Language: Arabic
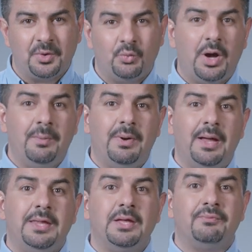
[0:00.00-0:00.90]
وأما
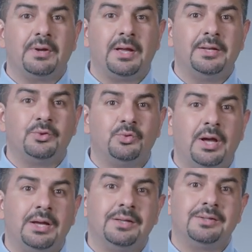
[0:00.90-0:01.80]
هي فكانت
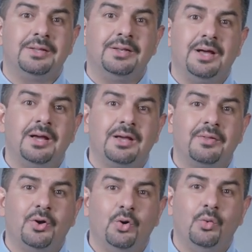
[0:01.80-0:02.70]
تؤكد أن
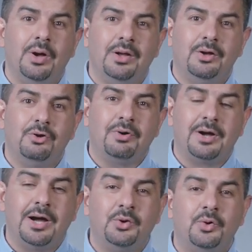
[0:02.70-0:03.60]
هكذا هو
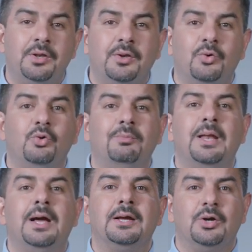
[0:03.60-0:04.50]
فقالوا إنه
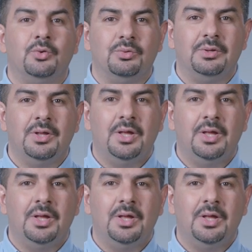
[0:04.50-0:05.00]
ملاكه